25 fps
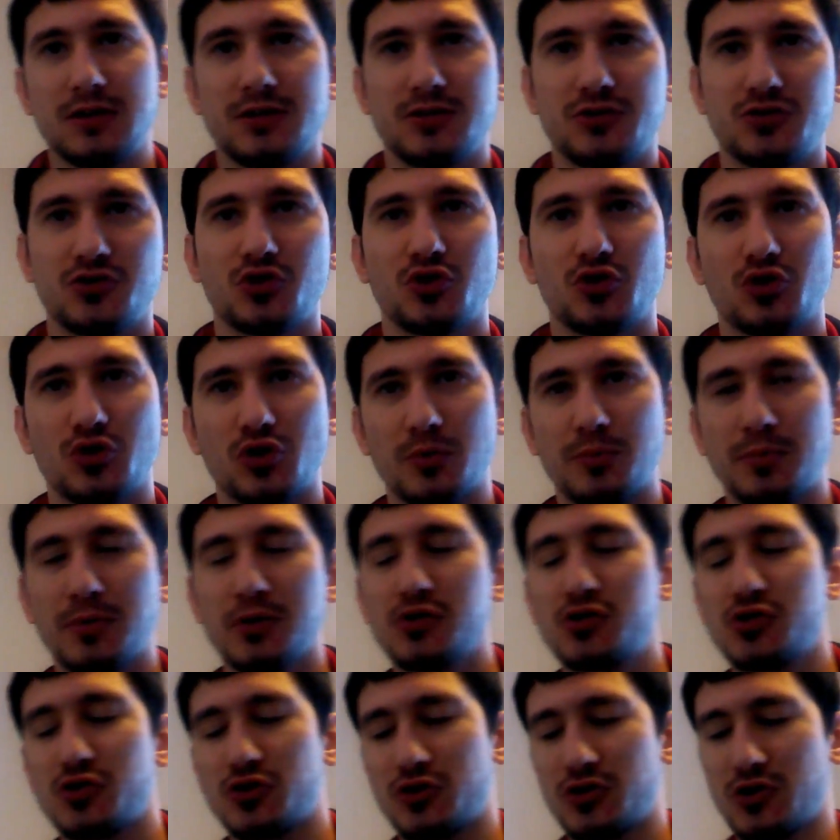giorno
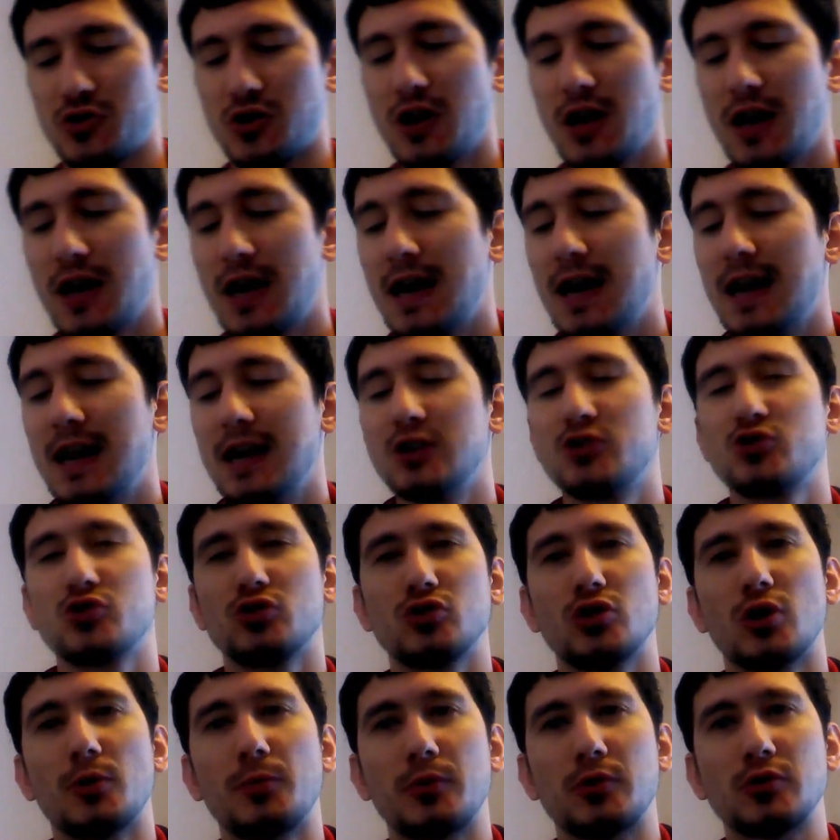dopo giorno. Il
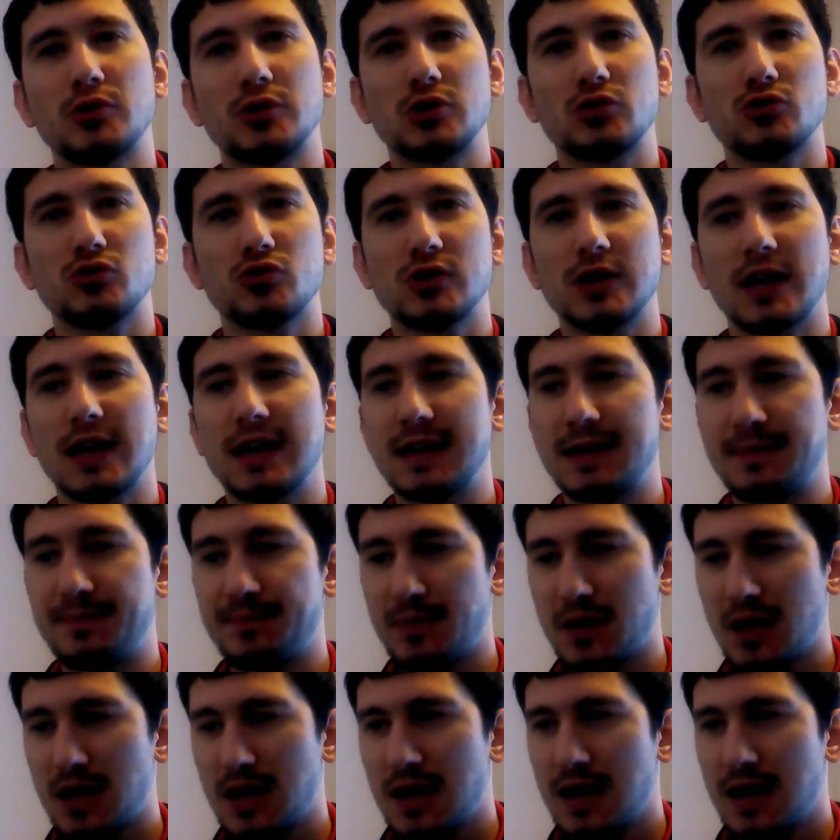giorno dopo cosa succede?